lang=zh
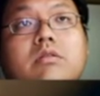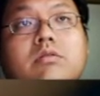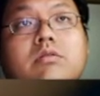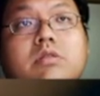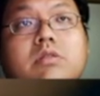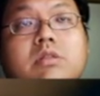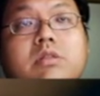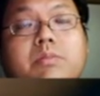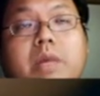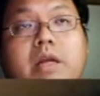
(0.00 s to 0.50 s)

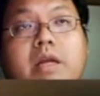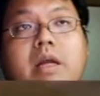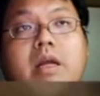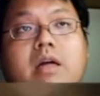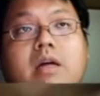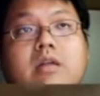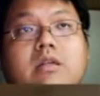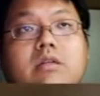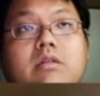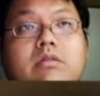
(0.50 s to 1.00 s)
就是每
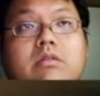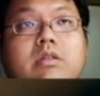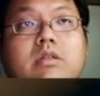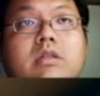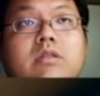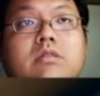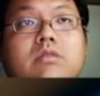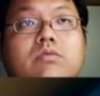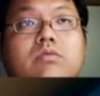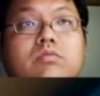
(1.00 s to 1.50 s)
两个有一
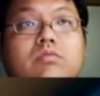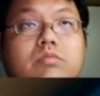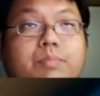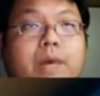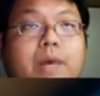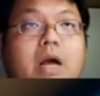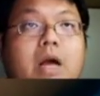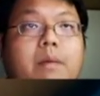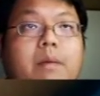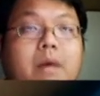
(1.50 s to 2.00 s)
个是五
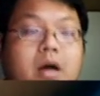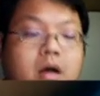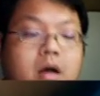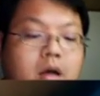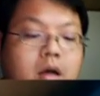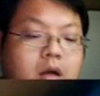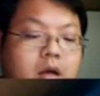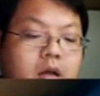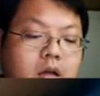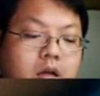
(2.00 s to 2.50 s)
百
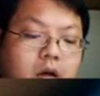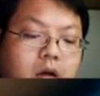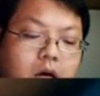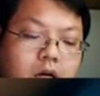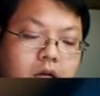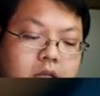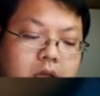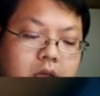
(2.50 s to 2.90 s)
嘛。